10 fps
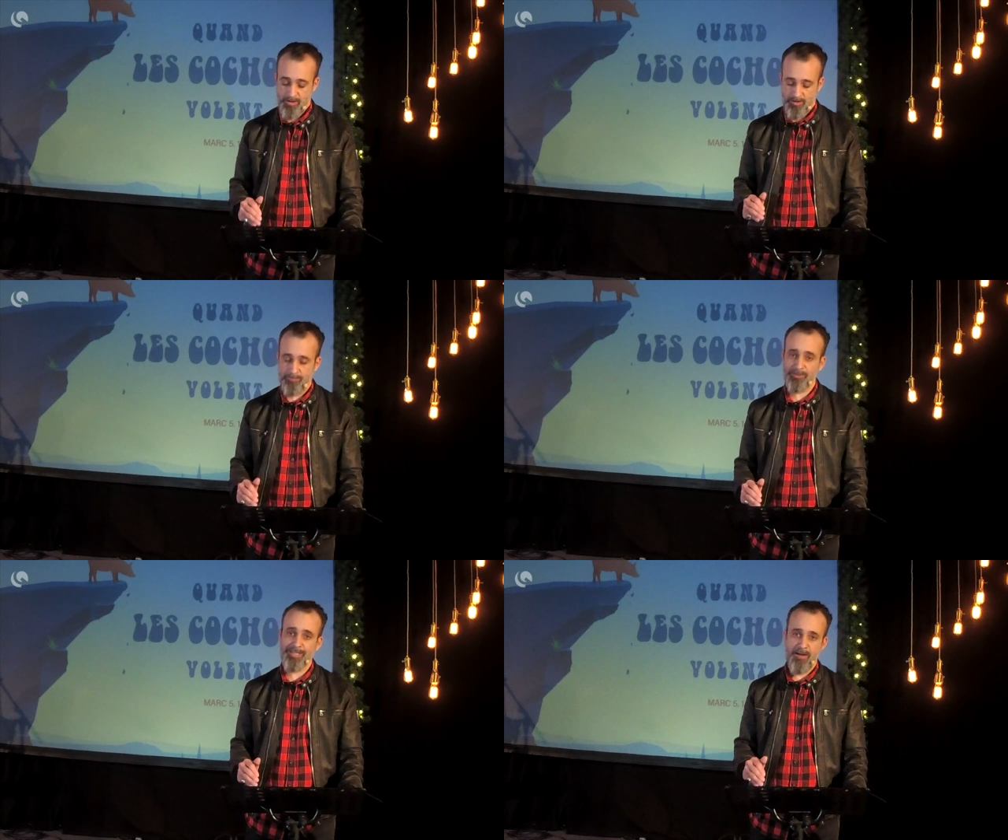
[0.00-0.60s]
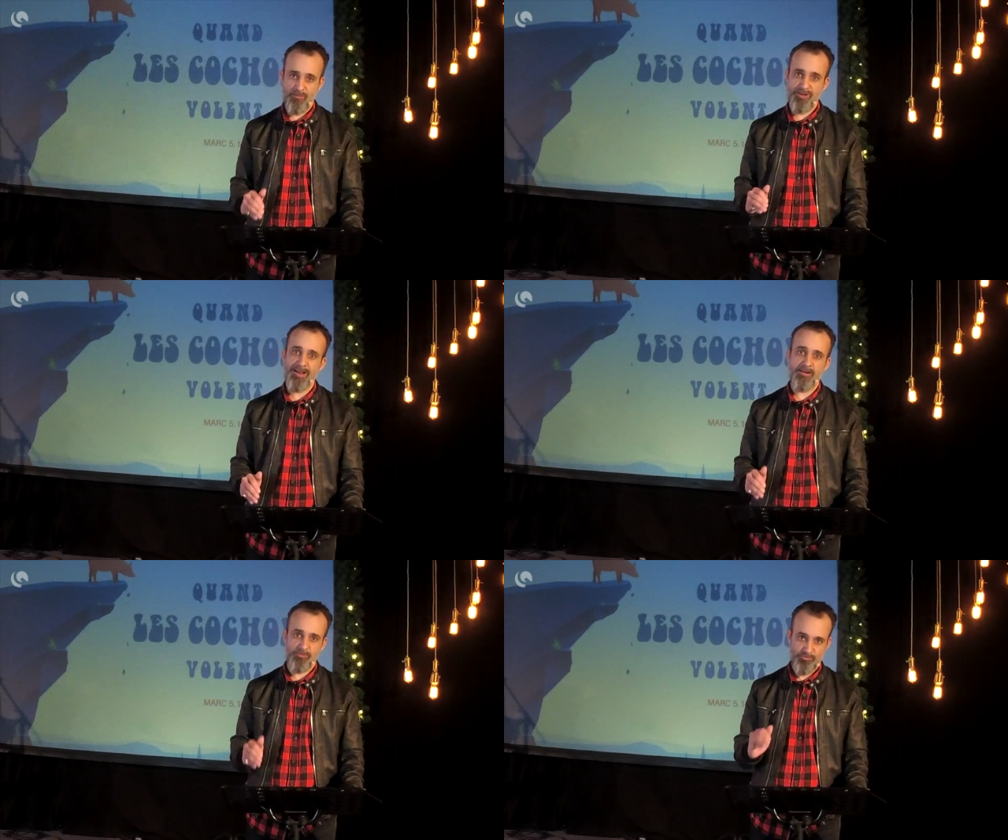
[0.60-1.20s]
commence à invoquer
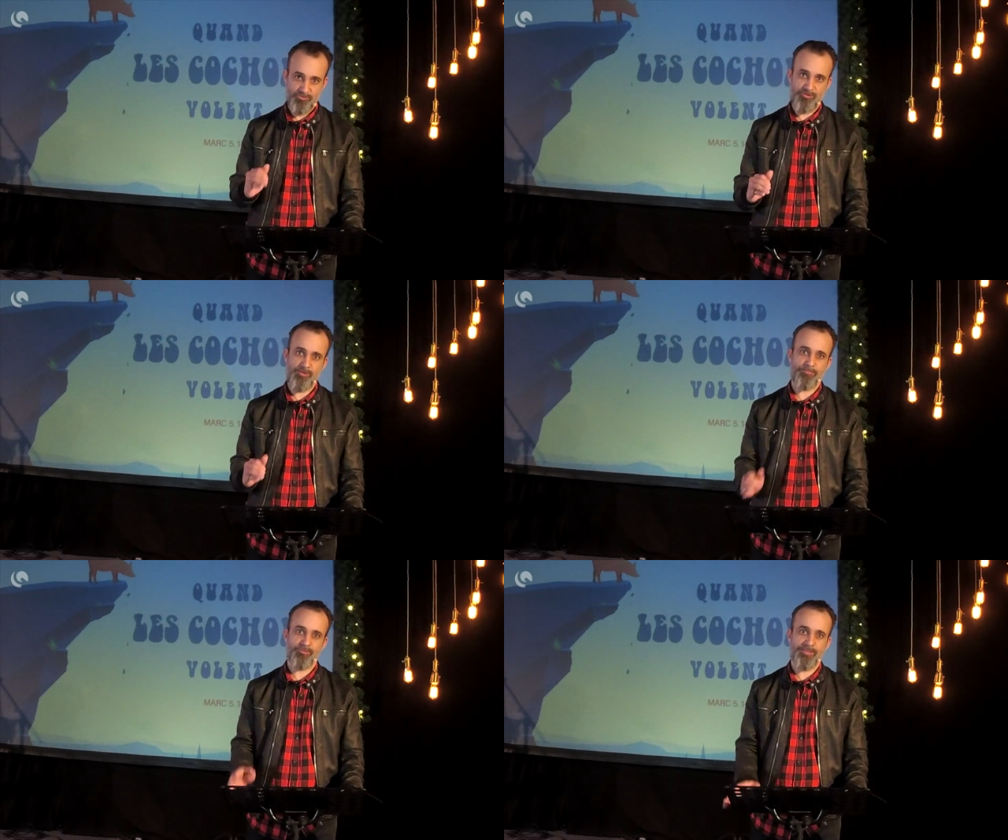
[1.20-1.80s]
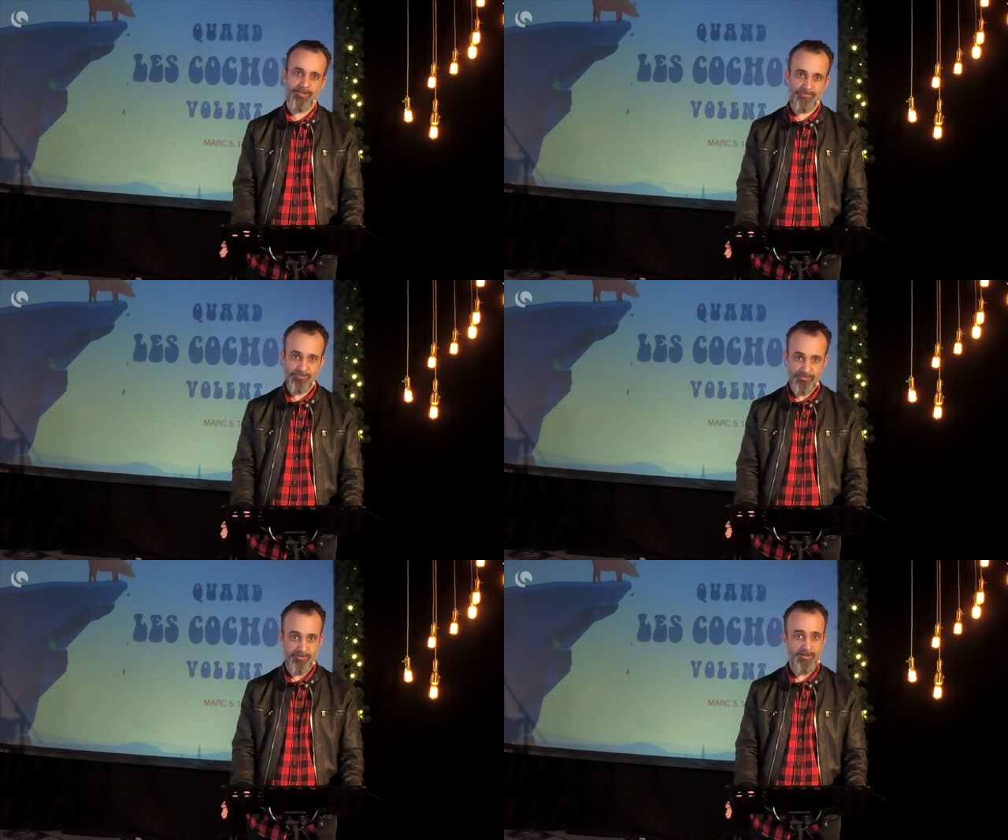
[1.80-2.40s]
le nom de Dieu pour se
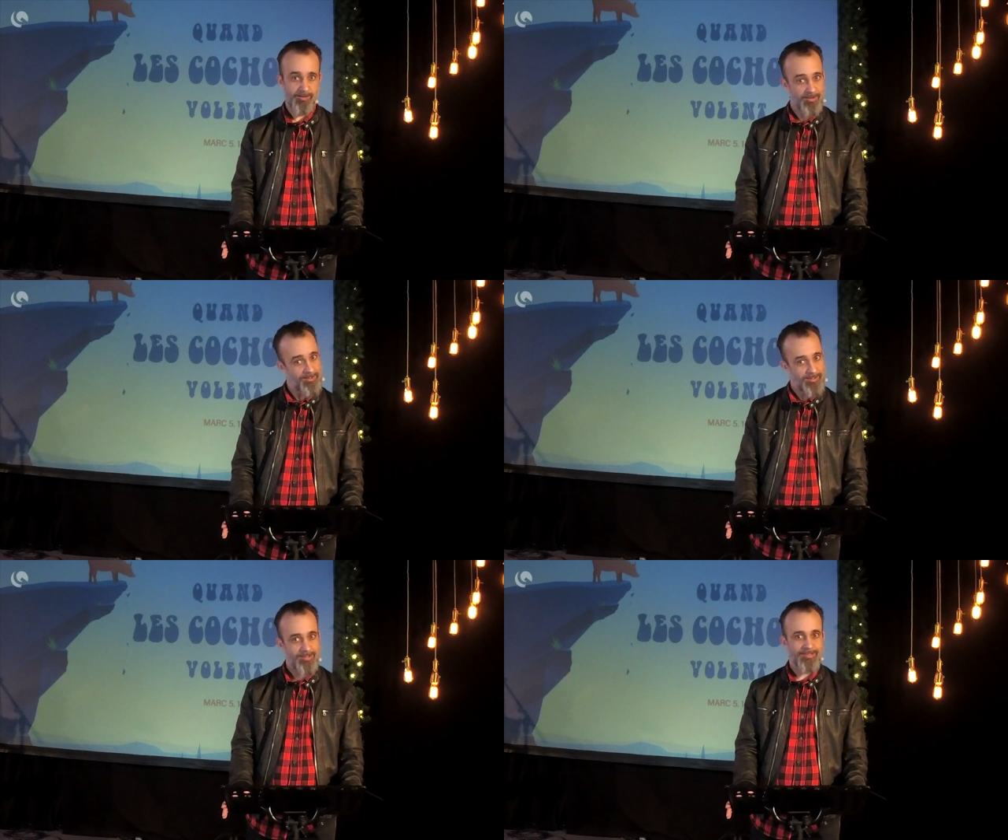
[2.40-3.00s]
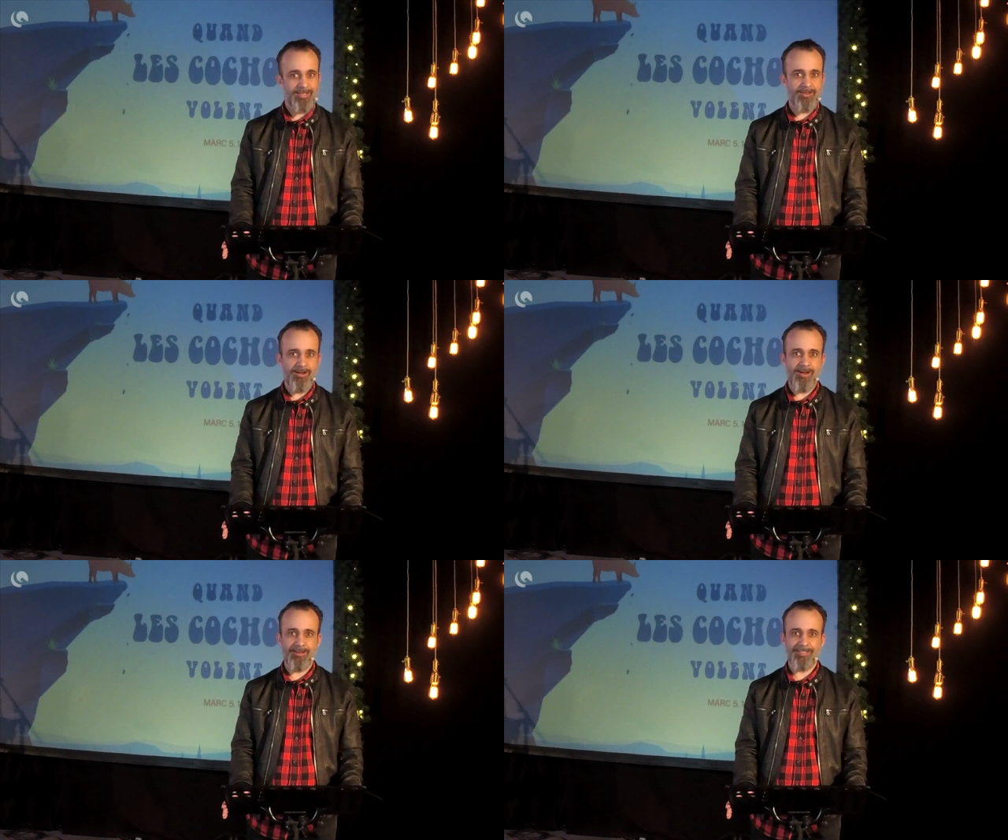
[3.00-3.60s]
défendre, c'est que
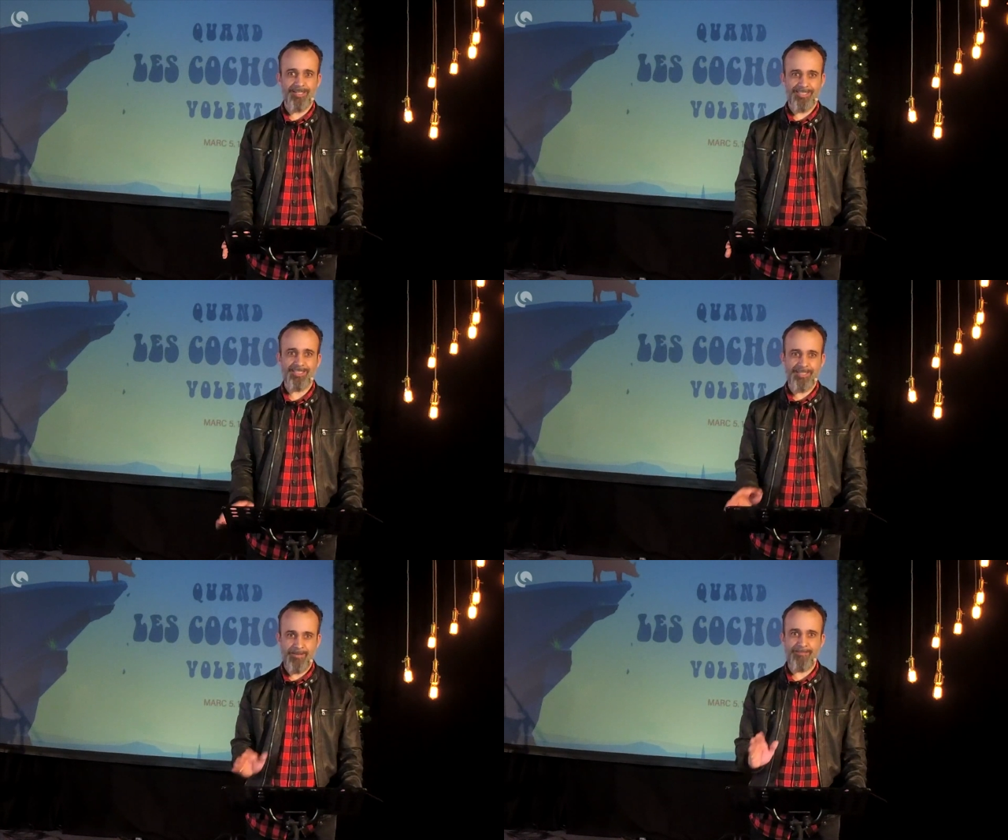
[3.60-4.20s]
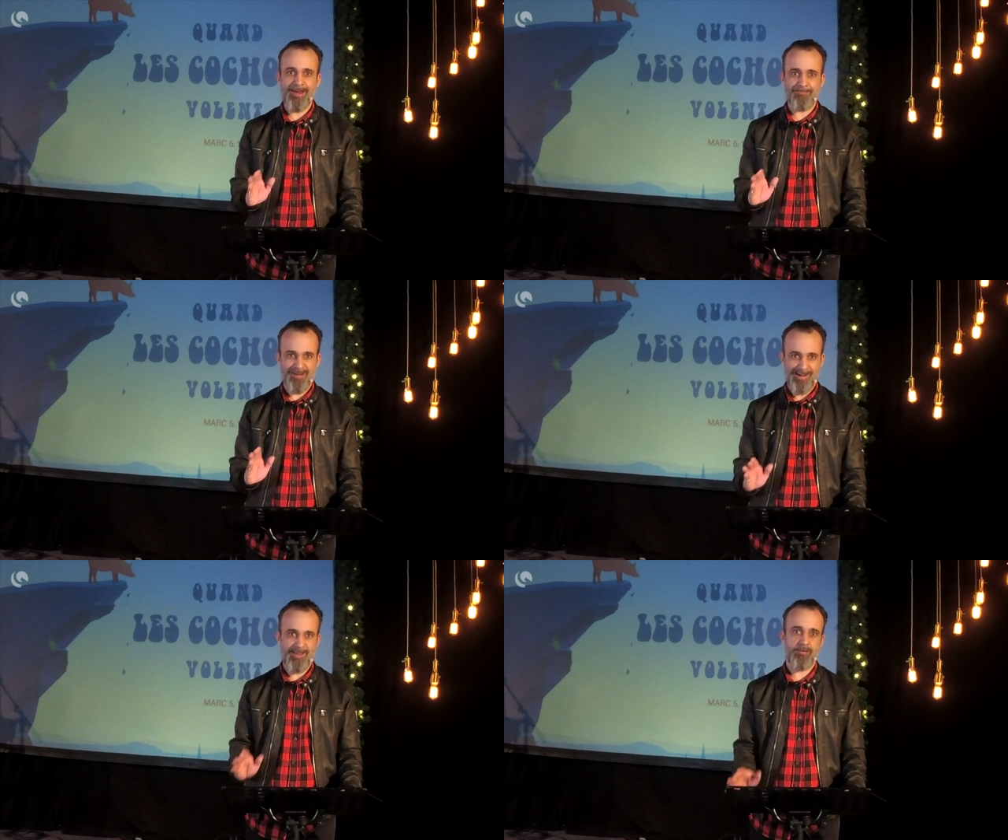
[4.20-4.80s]
euh, le système est mal
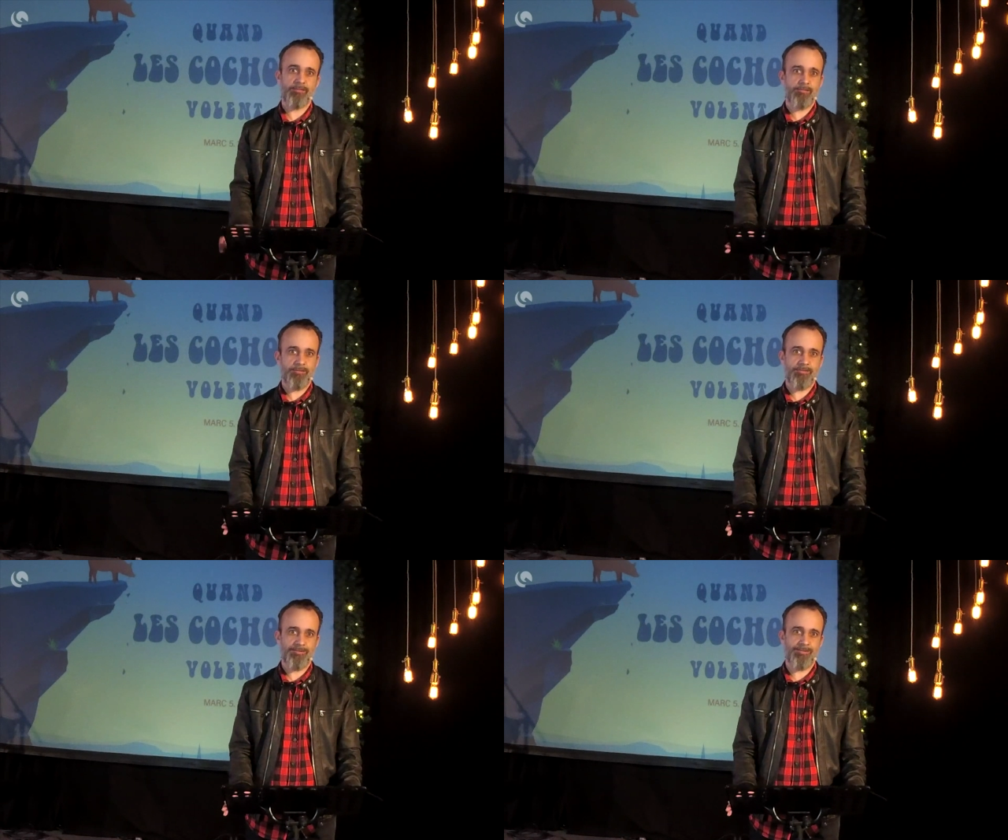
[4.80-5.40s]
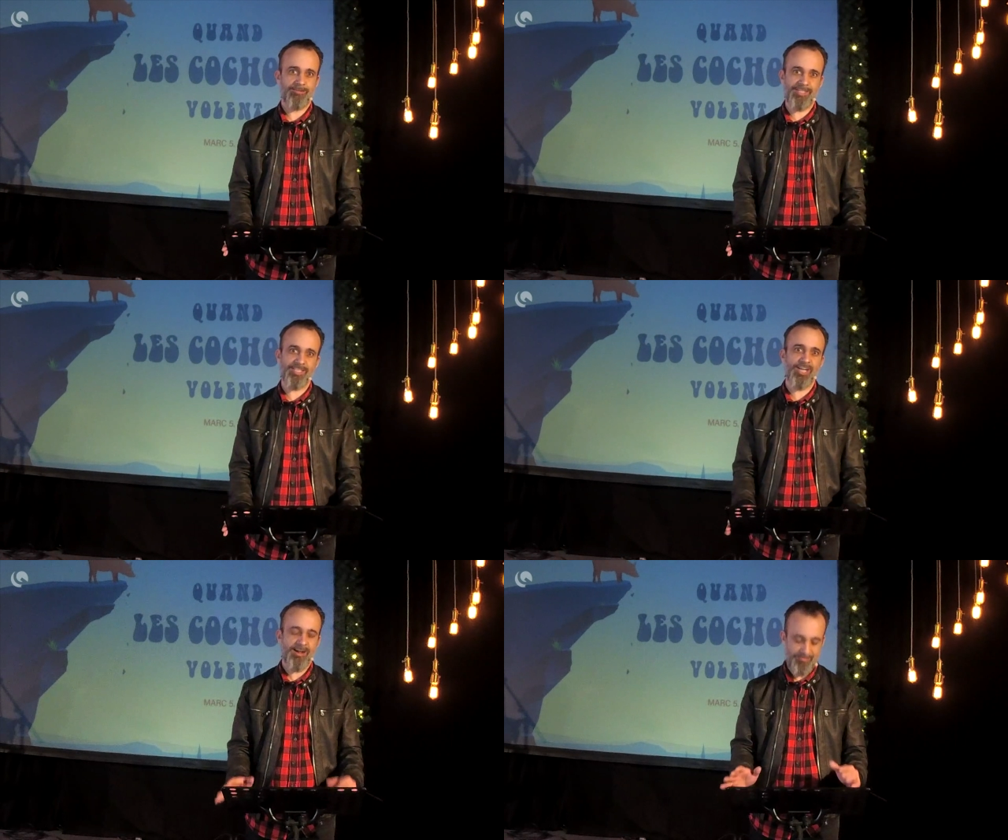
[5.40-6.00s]
barré.
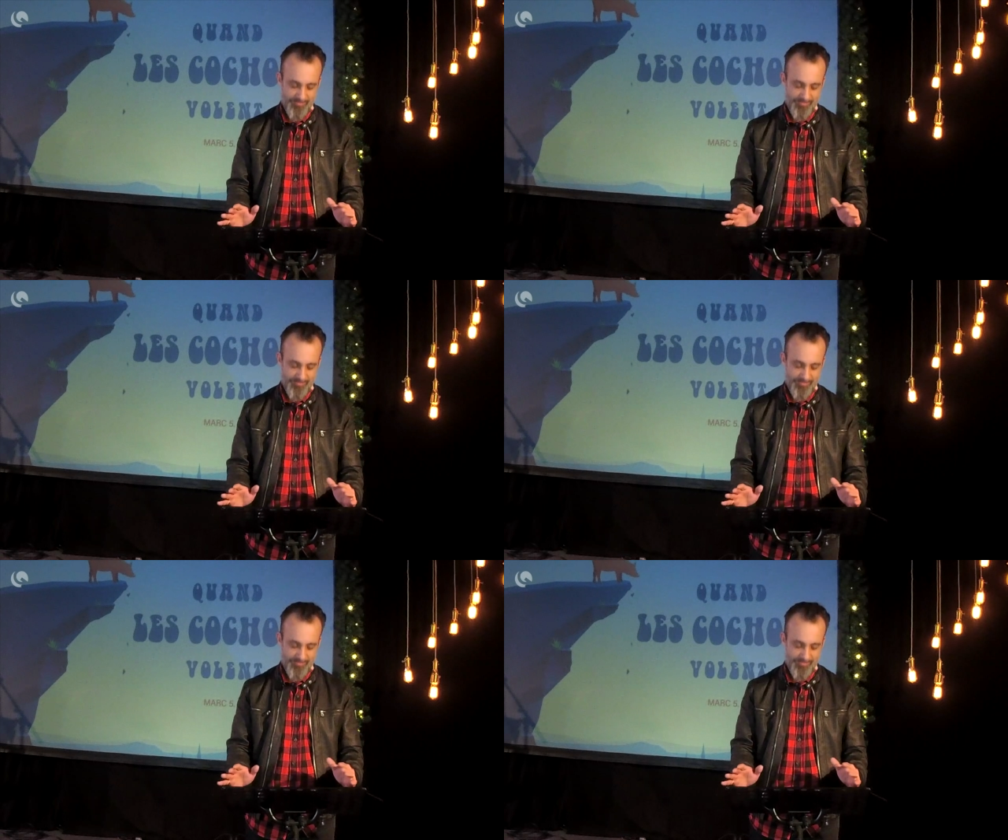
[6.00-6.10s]
Déjà.